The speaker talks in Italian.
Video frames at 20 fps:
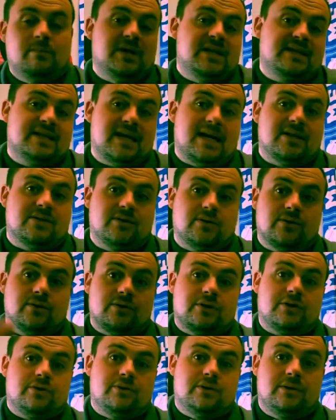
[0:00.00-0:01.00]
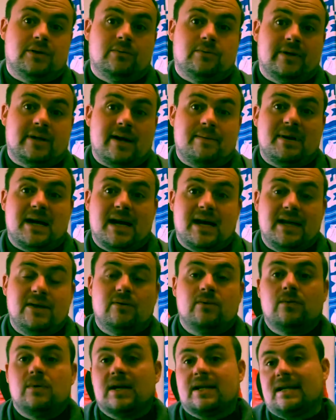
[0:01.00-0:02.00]
messaggio non sostituirà mai
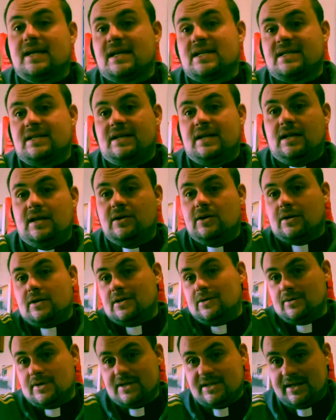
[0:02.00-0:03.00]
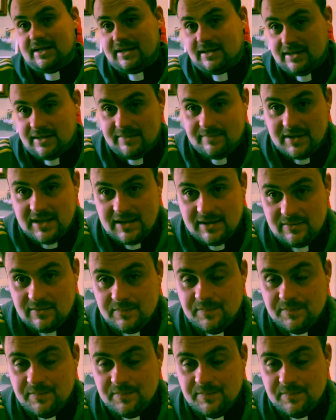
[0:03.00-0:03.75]
un guardarsi negli occhi e una stretta di mano.